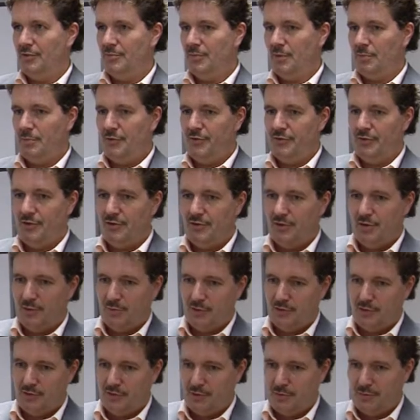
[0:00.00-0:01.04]
sind. Man muss die,
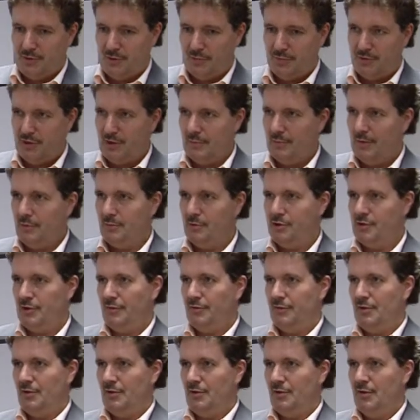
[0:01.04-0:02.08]
das sich mit dem Thema
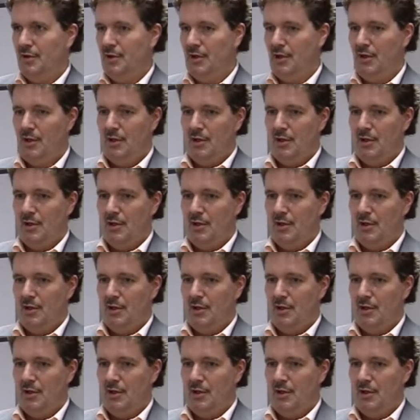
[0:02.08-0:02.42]
beschäftigen.